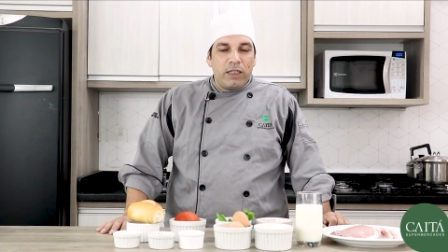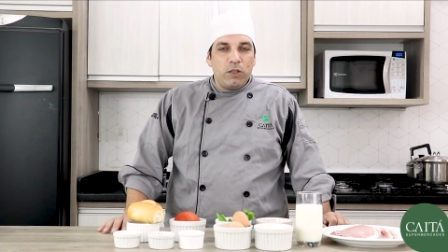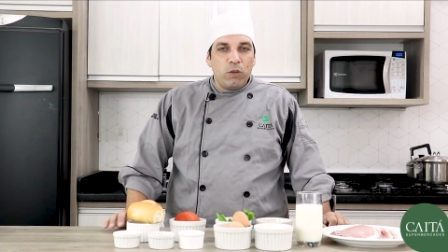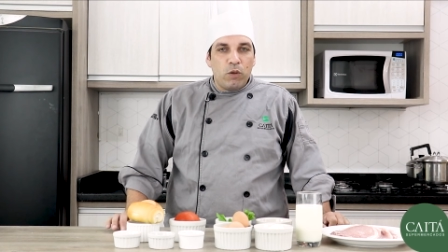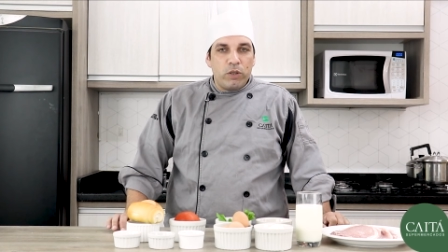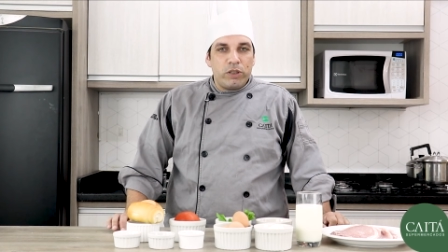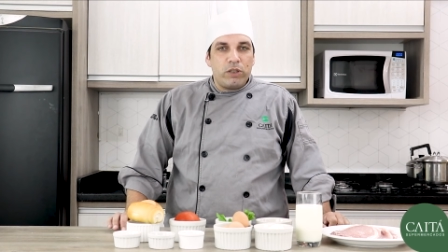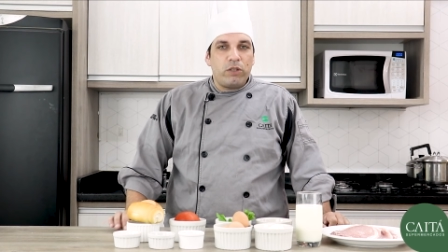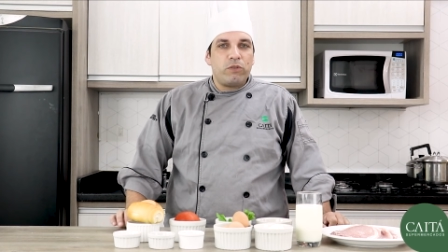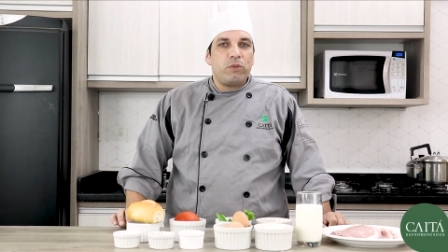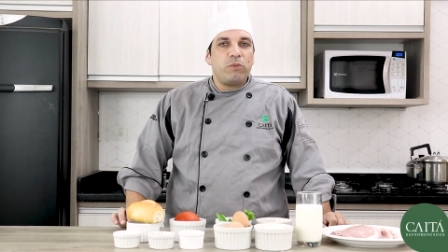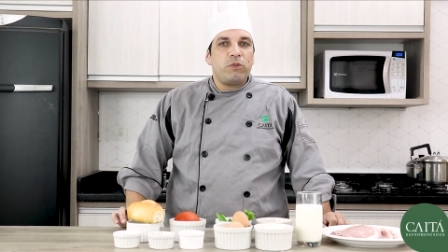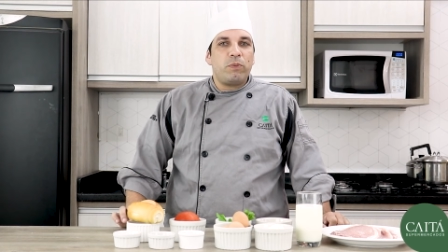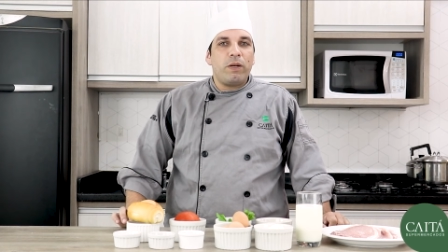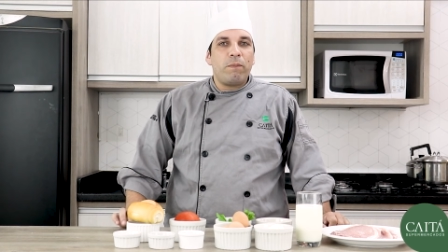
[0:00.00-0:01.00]
E hoje nós
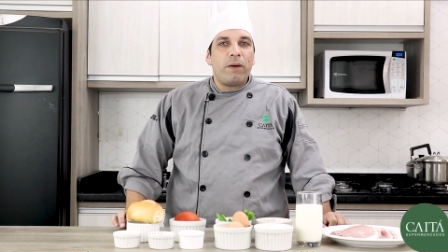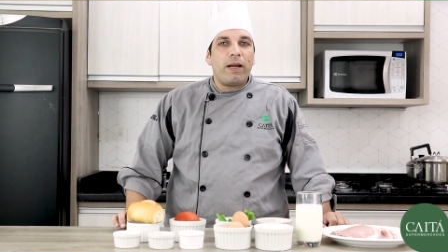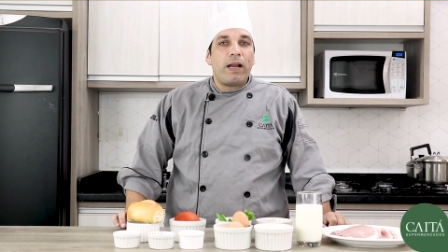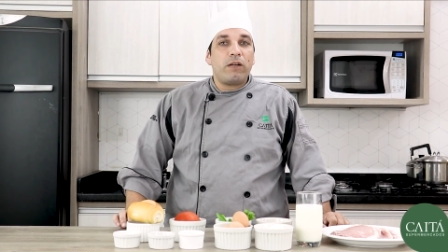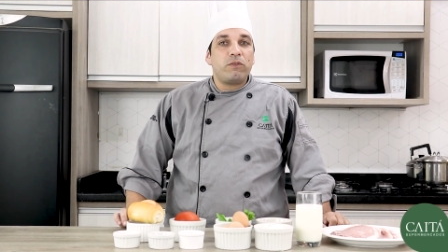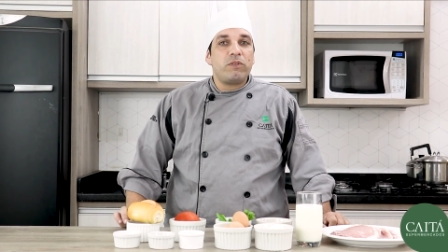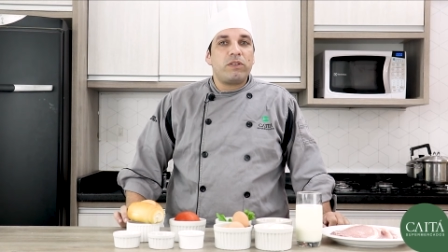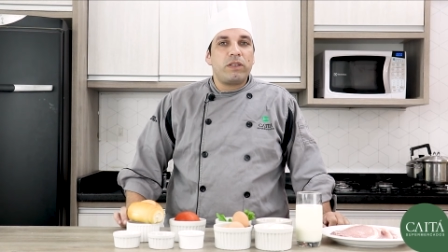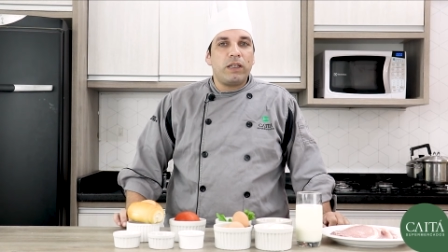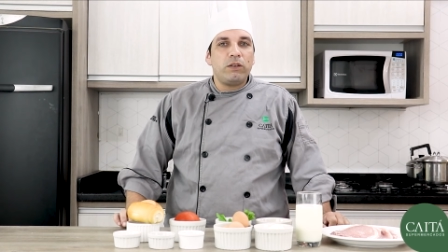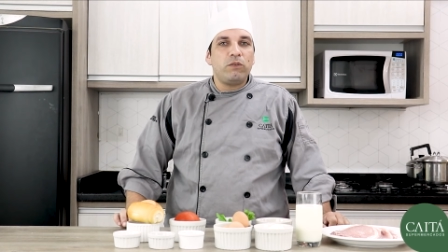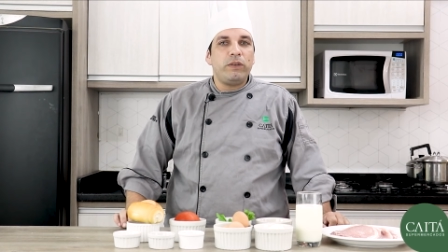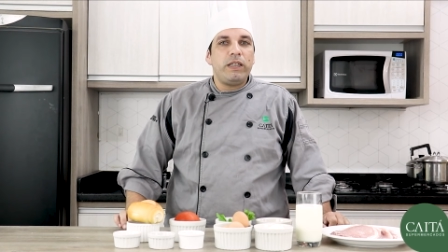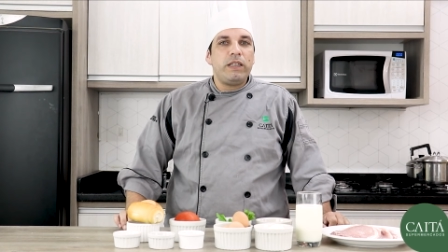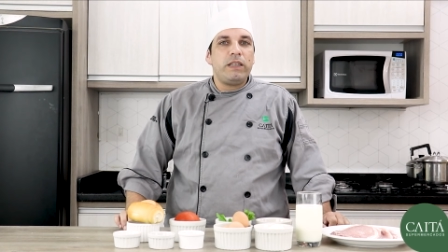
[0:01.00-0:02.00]
vamos preparar um
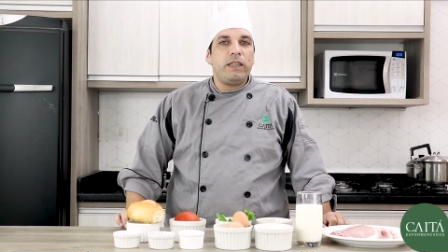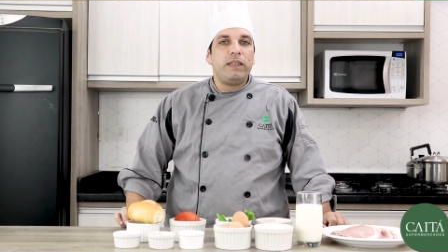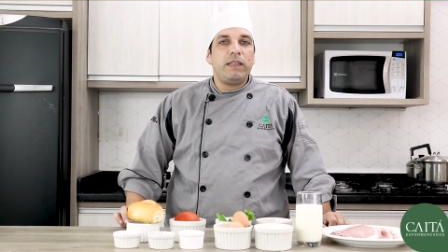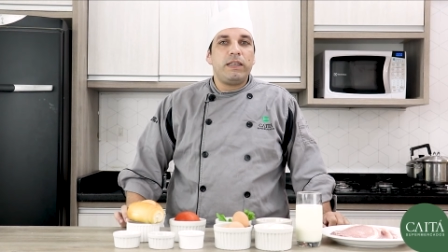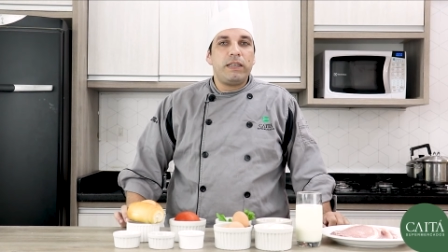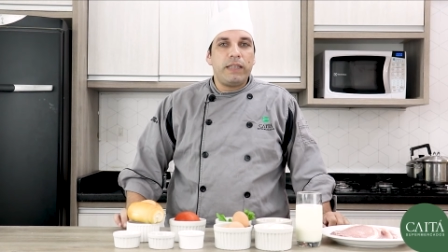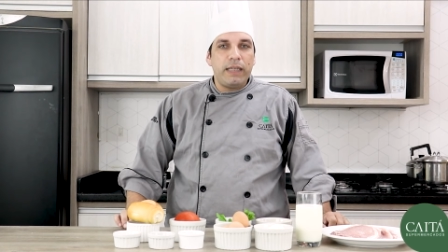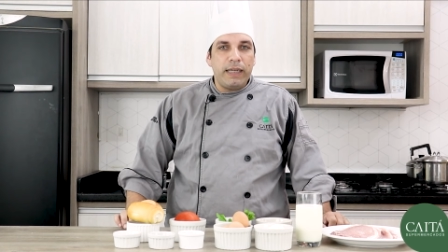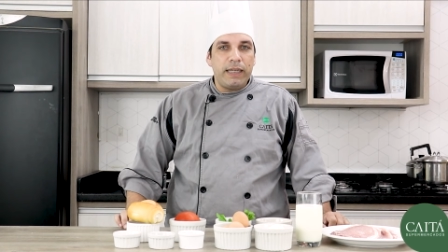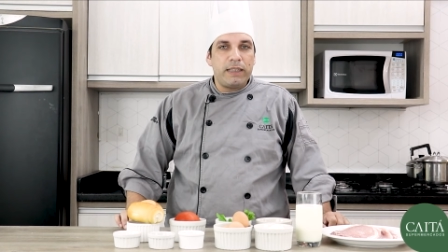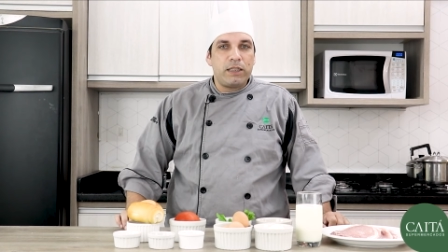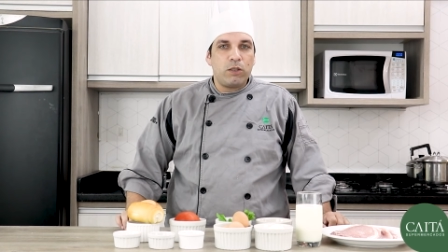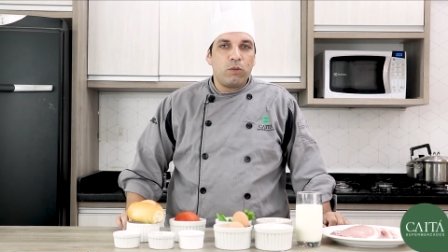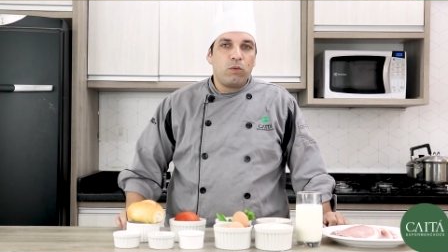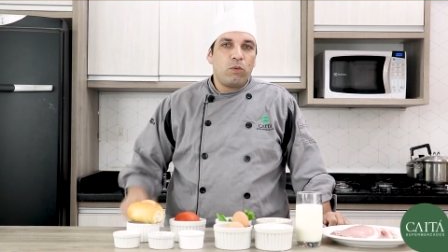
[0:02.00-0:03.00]
sanduíche de
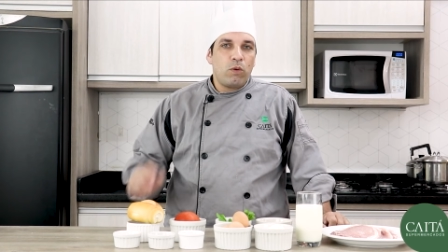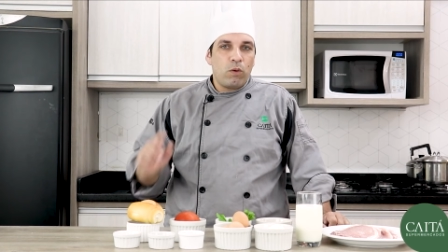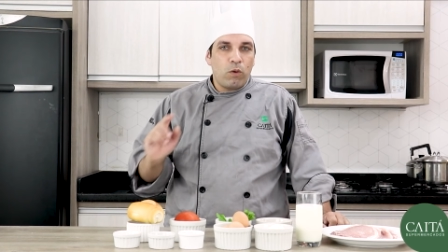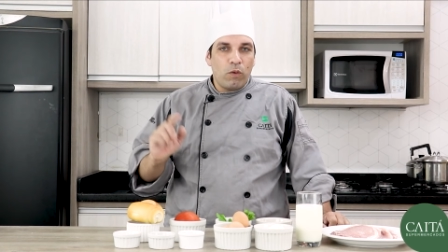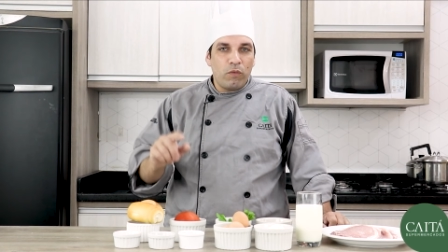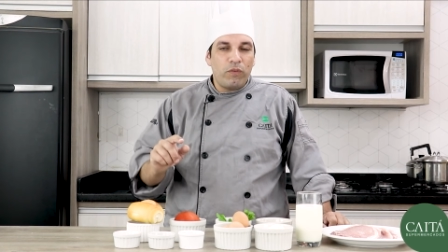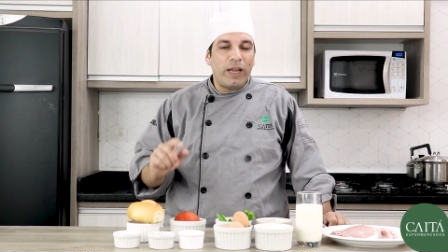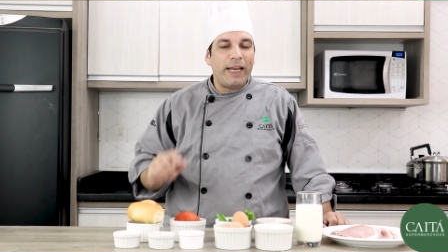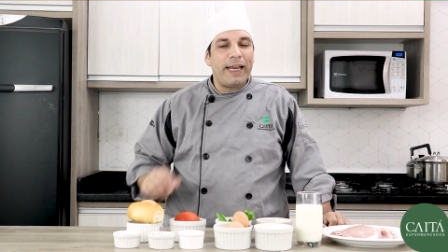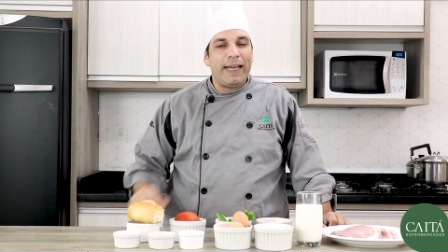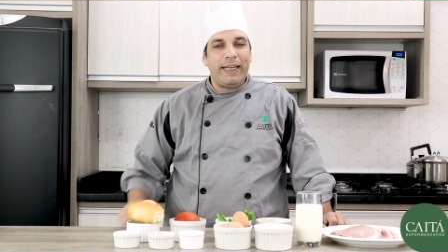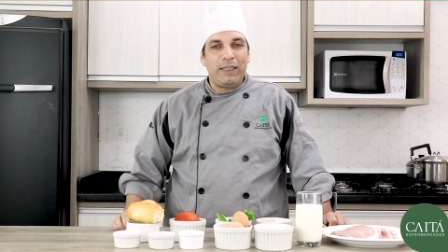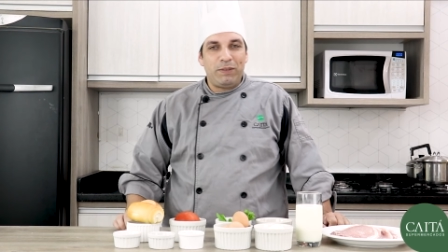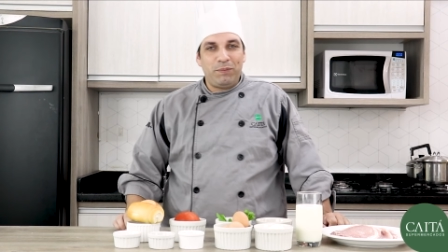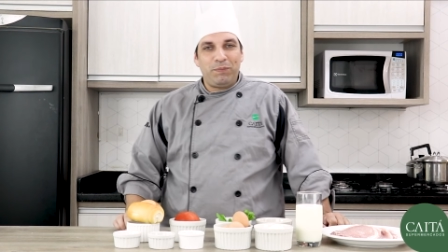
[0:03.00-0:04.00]
schnitzel. Confere aí.